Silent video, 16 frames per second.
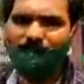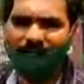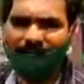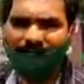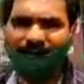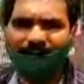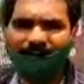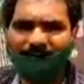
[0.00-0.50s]

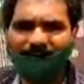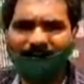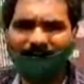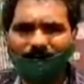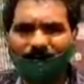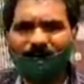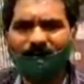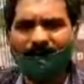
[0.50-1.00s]
హాస్పిటల్ రావడం
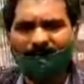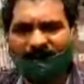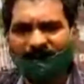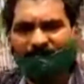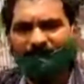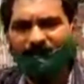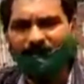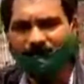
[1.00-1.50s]
లేదు అంటే
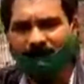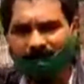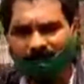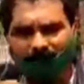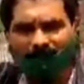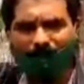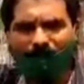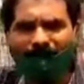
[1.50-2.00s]
మీ
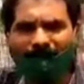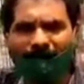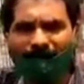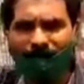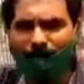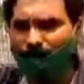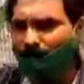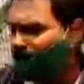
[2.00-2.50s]
మాత్రం
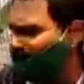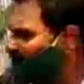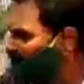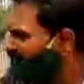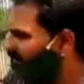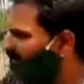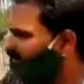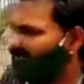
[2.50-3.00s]
ప్రాణాలు
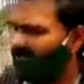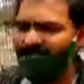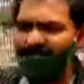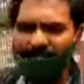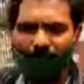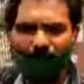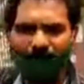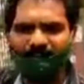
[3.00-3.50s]
ఇక్కడికి వచ్చే
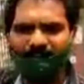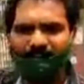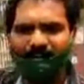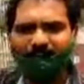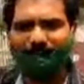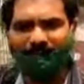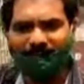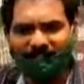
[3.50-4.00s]

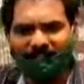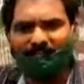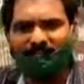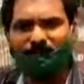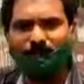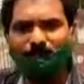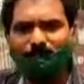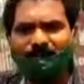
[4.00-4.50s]
నిరుపేదల భద్రత
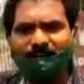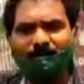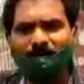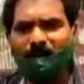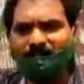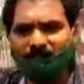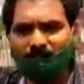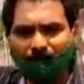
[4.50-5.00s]
కుటుంబీకులే
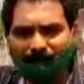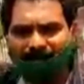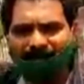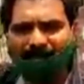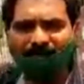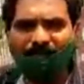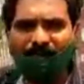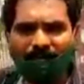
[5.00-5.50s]
మాత్రం
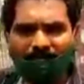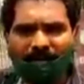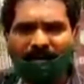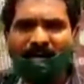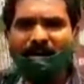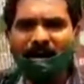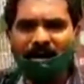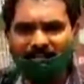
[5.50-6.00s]
ప్రాణాలు కాదా
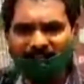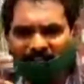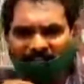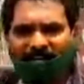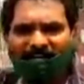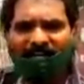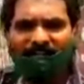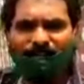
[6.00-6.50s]
అని
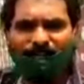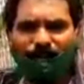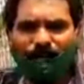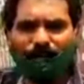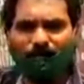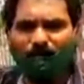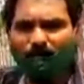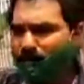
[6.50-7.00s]

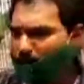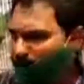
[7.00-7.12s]
తెలియజేస్తున్నాను